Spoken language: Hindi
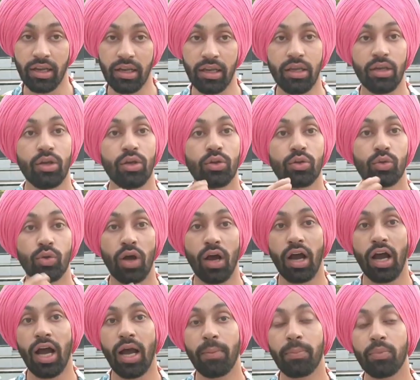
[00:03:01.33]
हैं तो
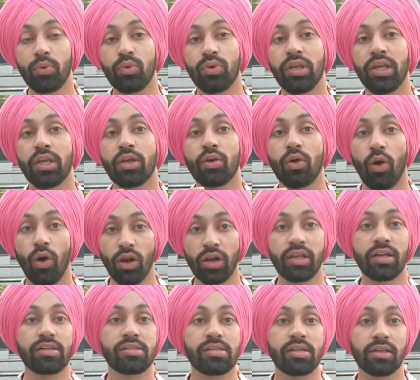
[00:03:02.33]
आप उन्हें
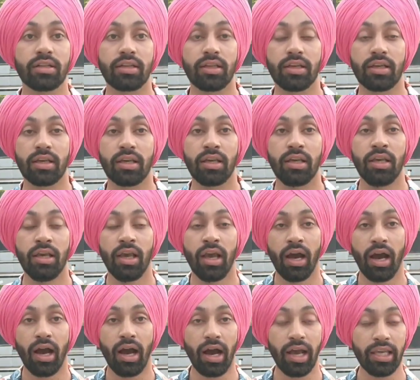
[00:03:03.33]
कॉल कर सकते हैं
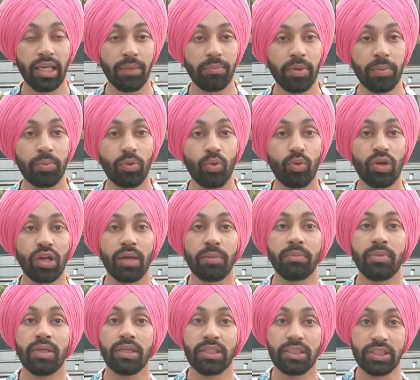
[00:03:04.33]
आईएमपी
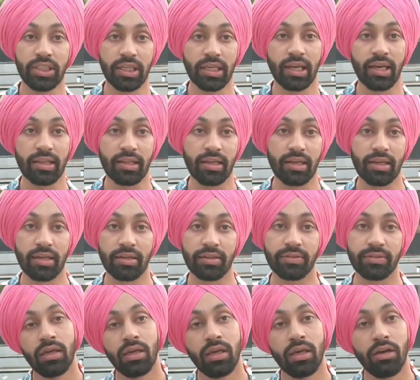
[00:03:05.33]
प्रोग्राम ये कहता
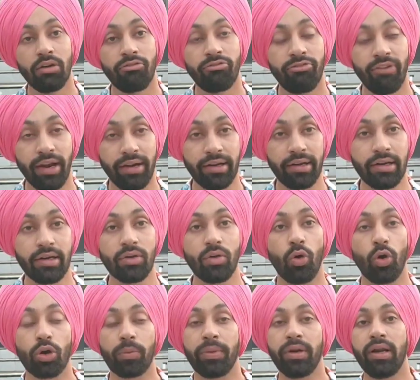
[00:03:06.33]
है फेडरल
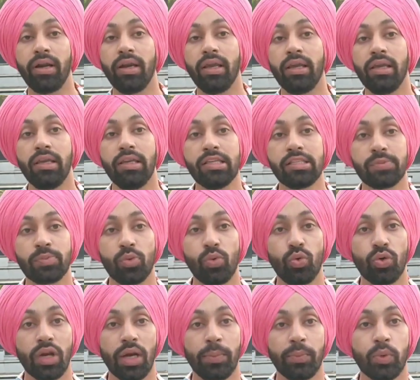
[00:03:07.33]
गवर्नमेंट ने इस
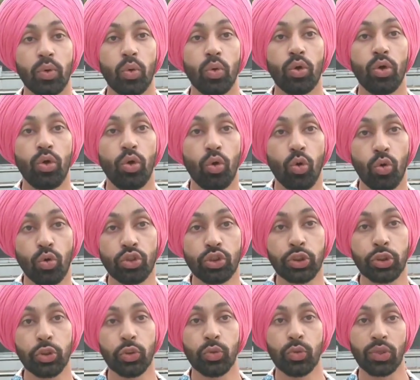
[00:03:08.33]
प्रोग्राम को
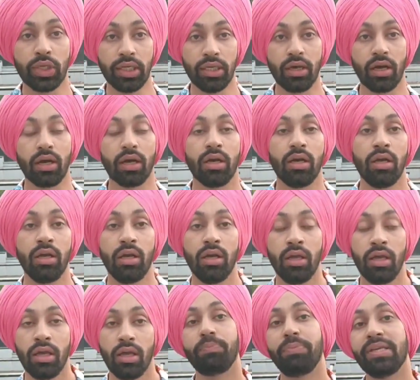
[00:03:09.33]
लॉन्च क्यों किया
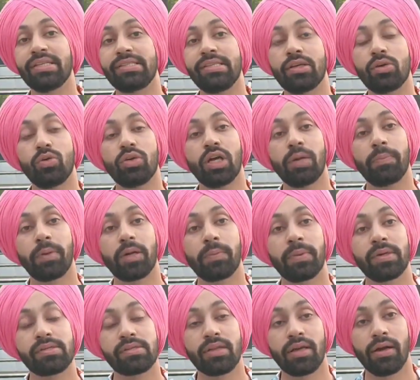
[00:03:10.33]
तो बेसिक उनका
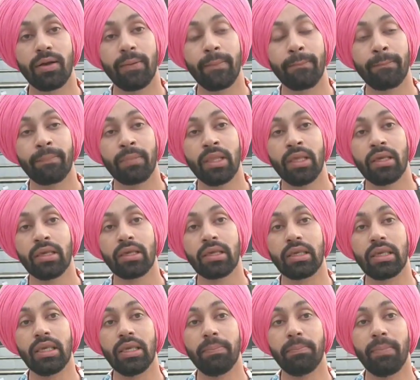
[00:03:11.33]
पर्पस था
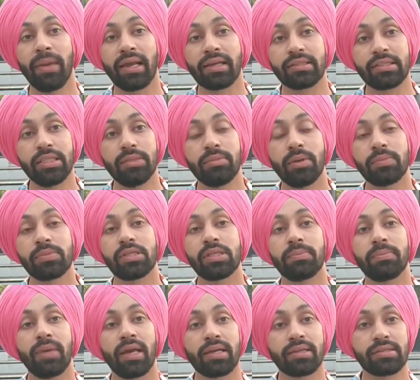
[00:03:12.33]
कि मैक्सिमम
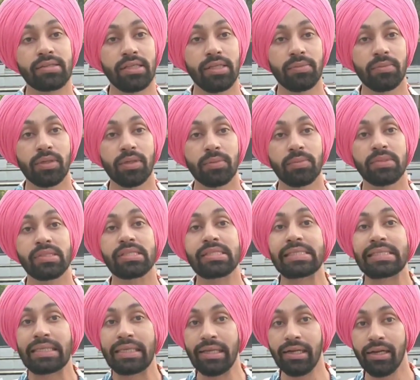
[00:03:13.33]
से मैक्सिमम
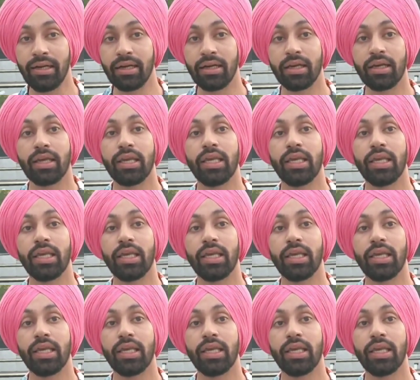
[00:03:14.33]
स्किल्ड